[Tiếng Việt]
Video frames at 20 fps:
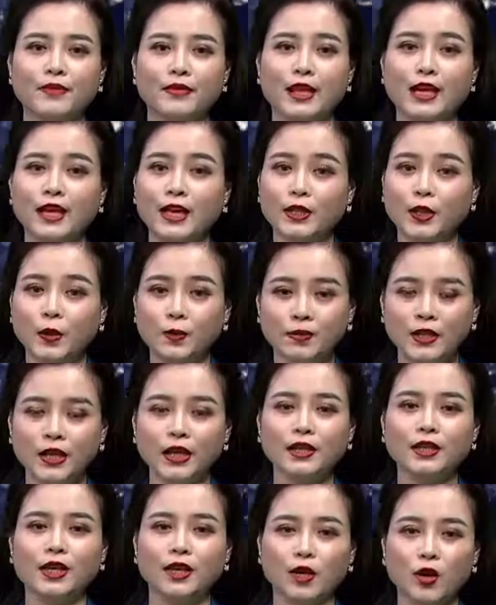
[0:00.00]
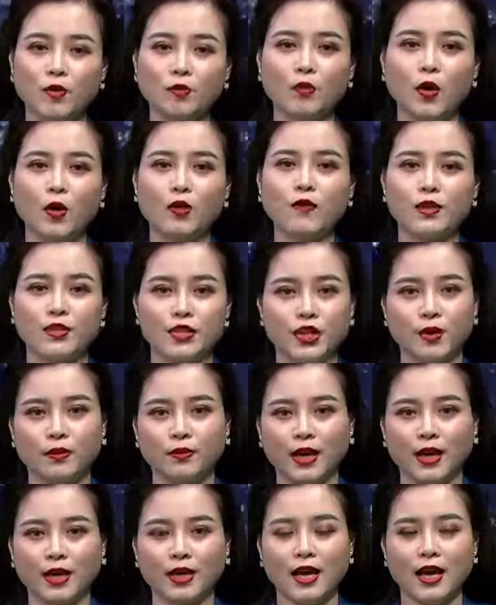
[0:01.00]
Đây là thông tin được công bố vào chiều
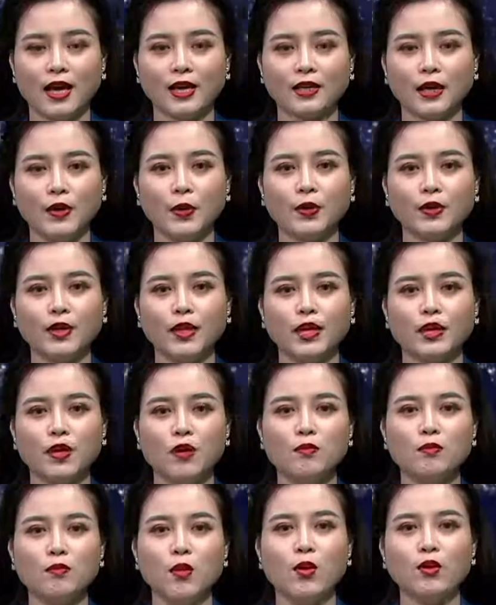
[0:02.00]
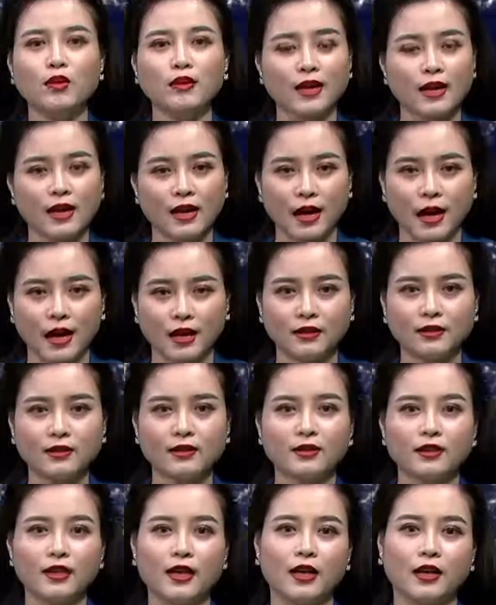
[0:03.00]
nay tại hội nghị công bố đề án
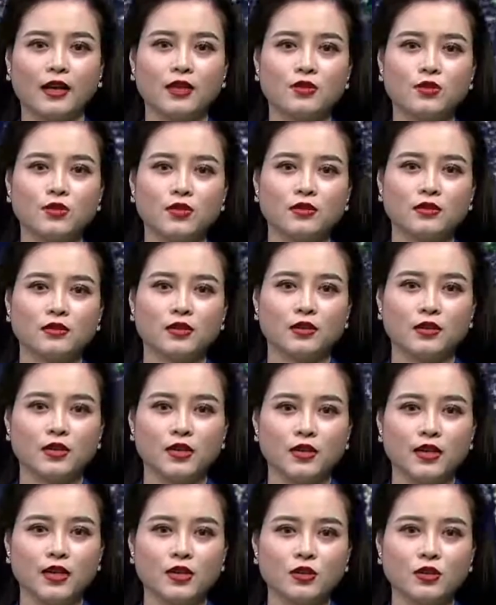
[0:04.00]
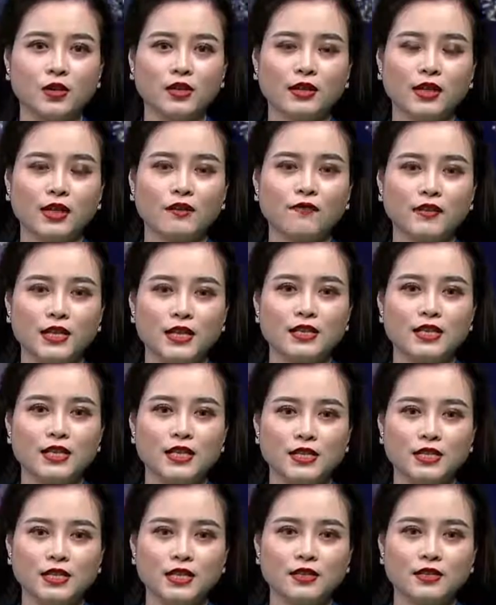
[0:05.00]
để các xuất đề xuất các vị
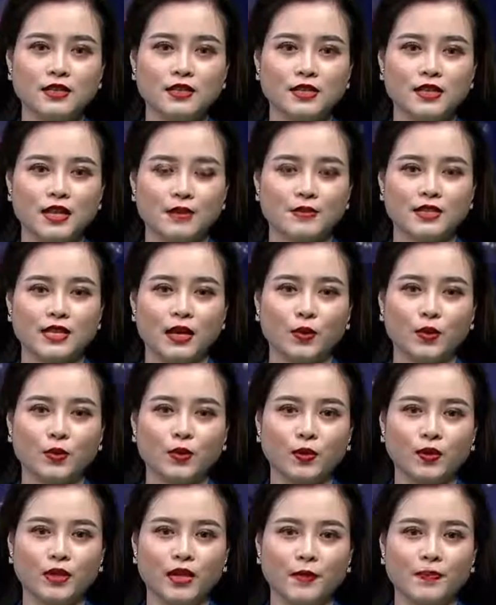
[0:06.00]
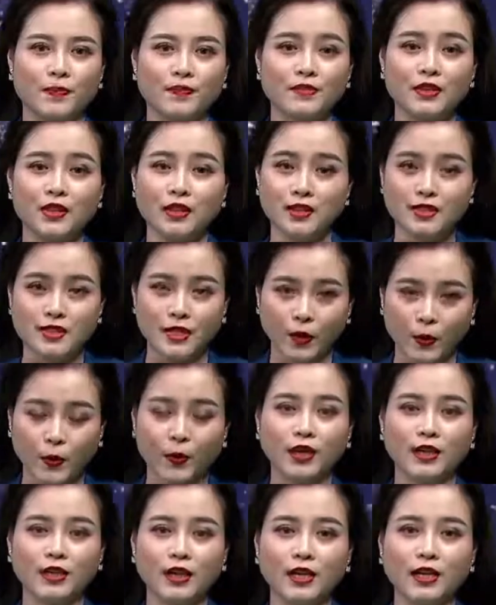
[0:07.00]
trí xây dựng trạm sạc ô tô điện, cơ chế
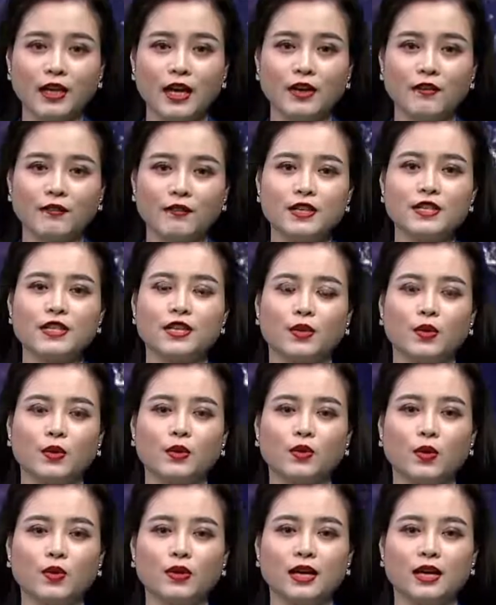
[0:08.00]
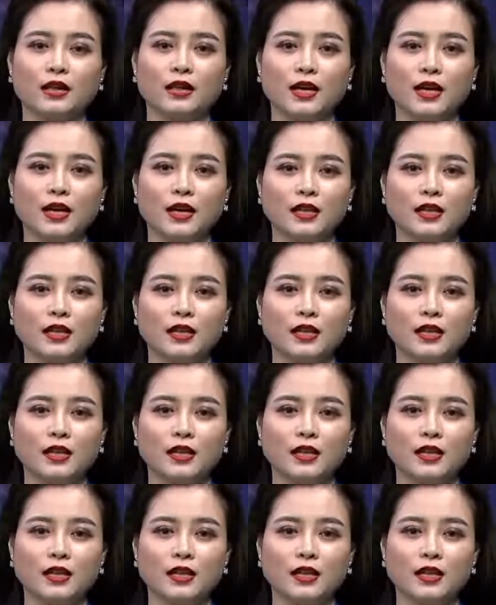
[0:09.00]
khuyến khích phát triển ô tô điện,